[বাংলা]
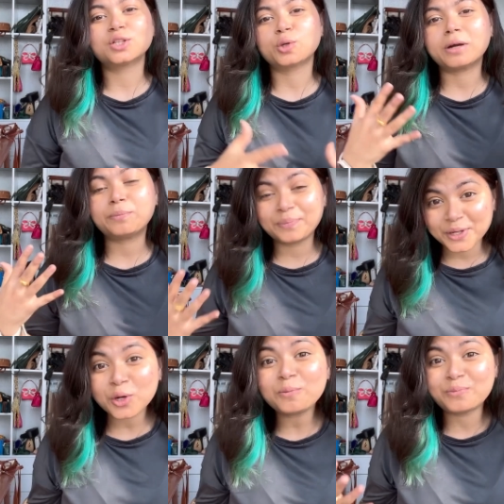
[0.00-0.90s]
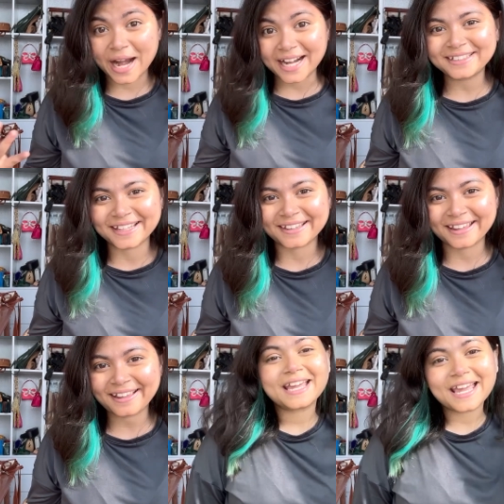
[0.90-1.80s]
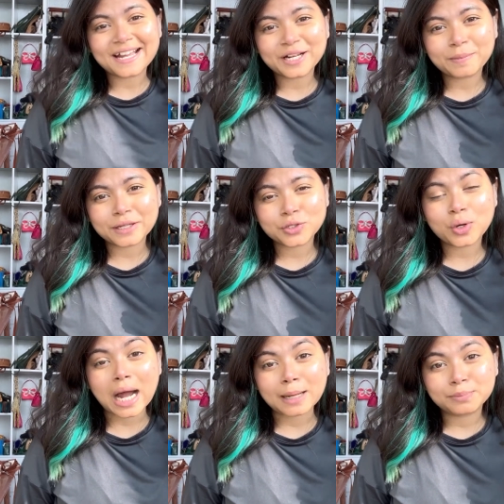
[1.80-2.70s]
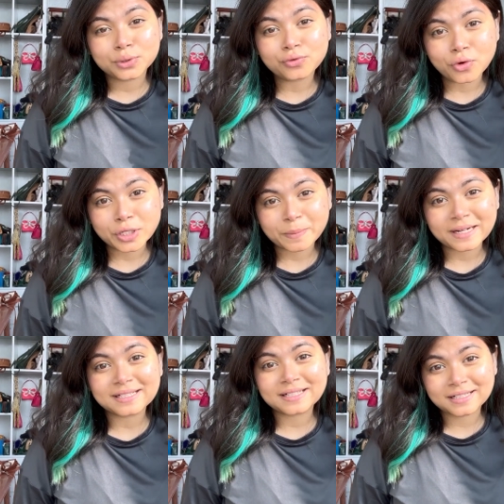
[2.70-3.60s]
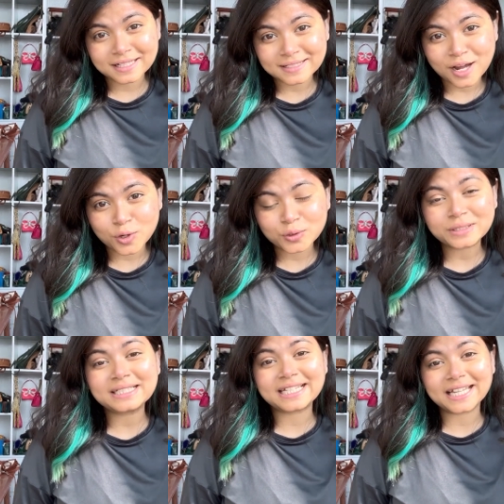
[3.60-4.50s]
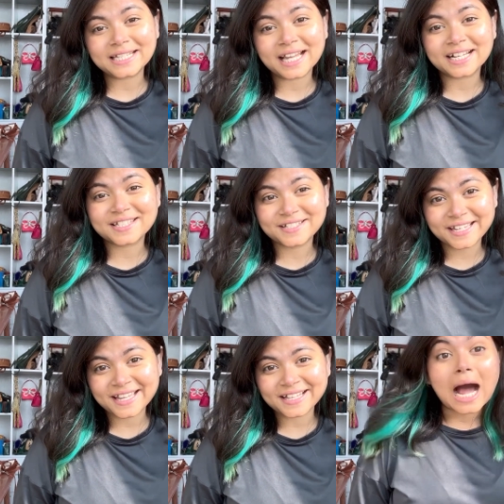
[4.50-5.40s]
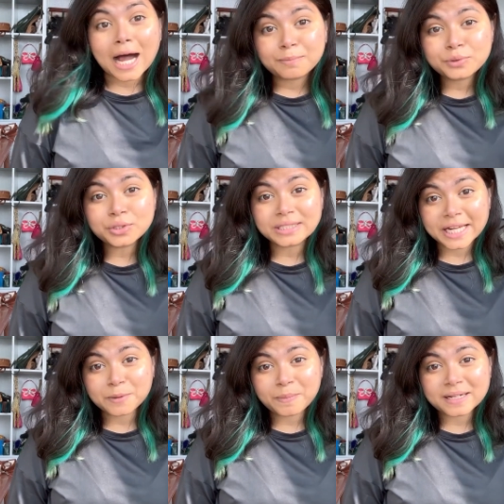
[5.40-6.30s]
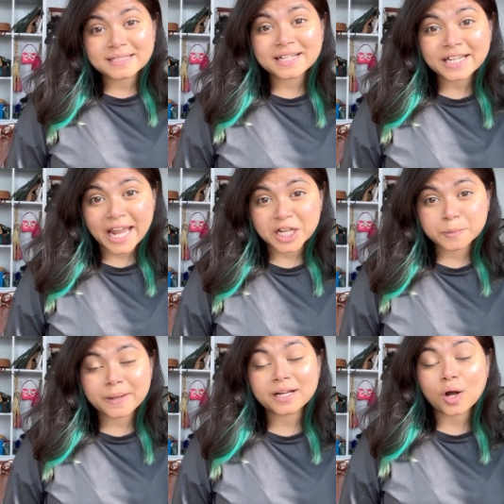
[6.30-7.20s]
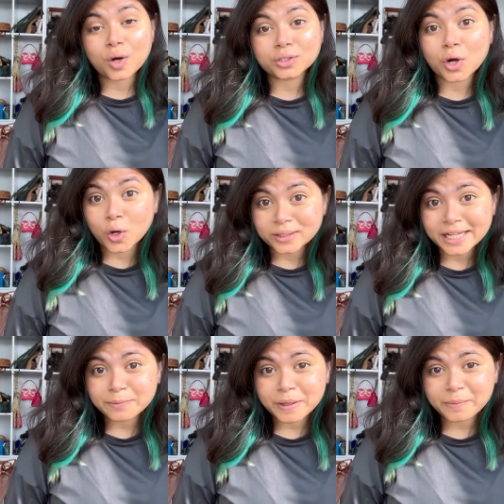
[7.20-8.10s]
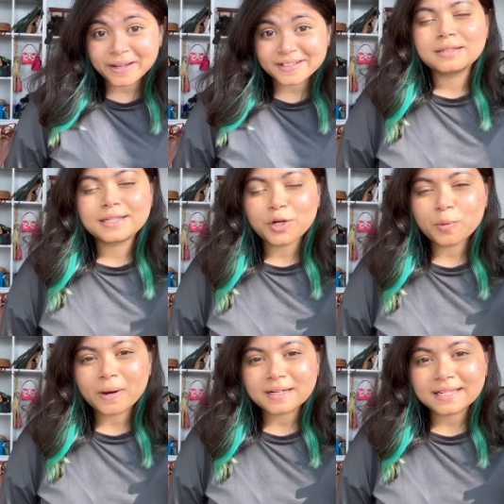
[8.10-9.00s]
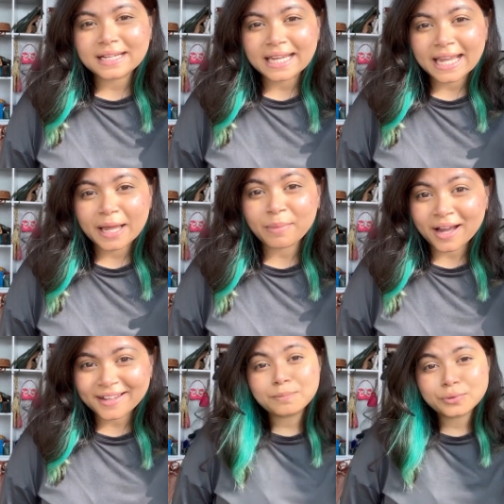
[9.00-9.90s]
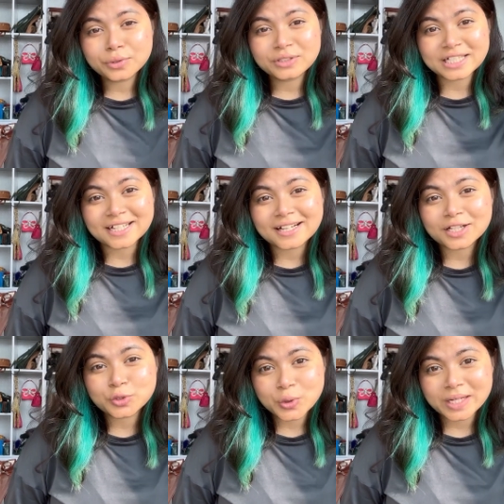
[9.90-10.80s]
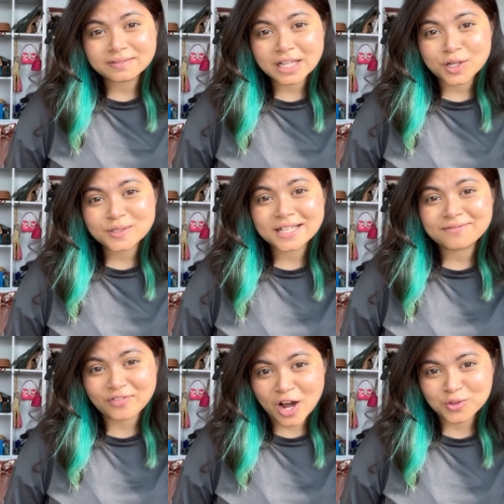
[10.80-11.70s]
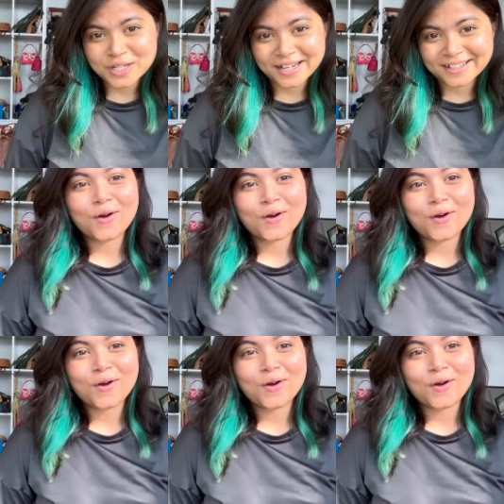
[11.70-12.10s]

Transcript: তোমার প্রিয় ব্র্যান্ড থেকে এখানে পাচ্ছ আপ টু ফোরটি পার্সেন্ট ডিসকাউন্ট টেন লাক্স ডিল আপ টু টেন পার্সেন্ট ক্যাশব্যাক অন অনলাইন পেমেন্ট জিরো পার্সেন্ট ইএমআই টু টাকা টুয়েলভ থাউজেন্ড ভাউচার